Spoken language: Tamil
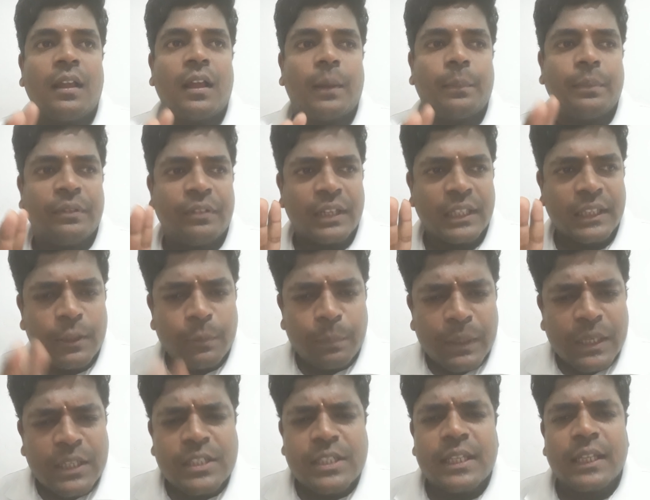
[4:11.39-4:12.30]
அபிவிருத்தி
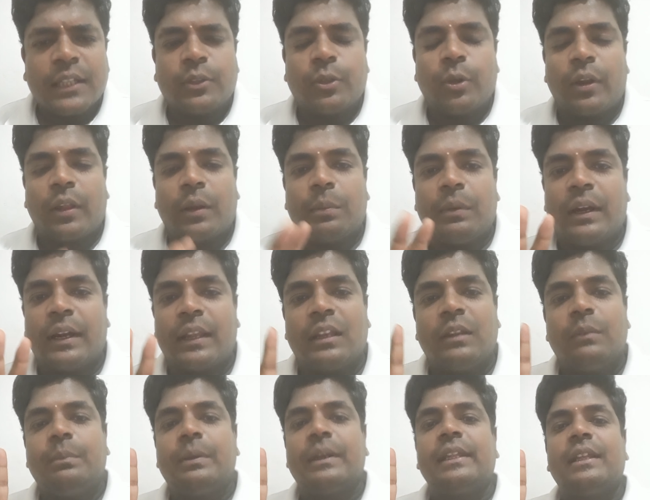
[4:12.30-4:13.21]
பற்றிய
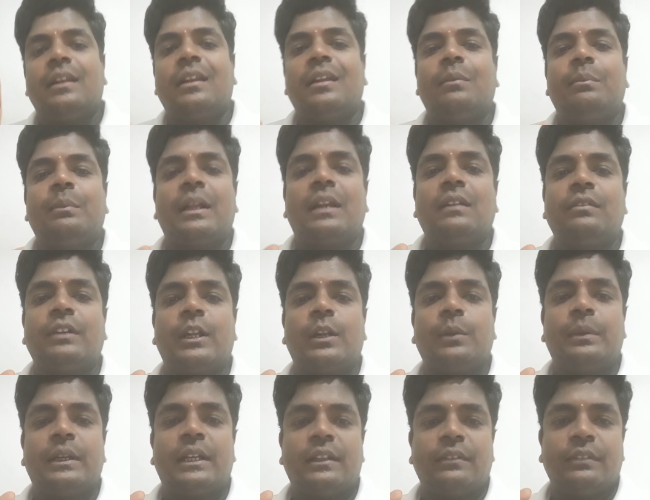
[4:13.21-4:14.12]
தொடர்பாடல் இப்படியெல்லாம்
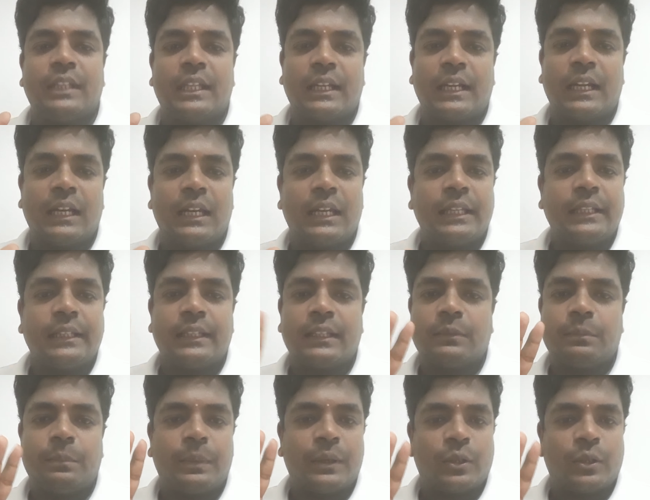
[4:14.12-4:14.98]
பல்வேறுபட்ட விதங்களில் இந்த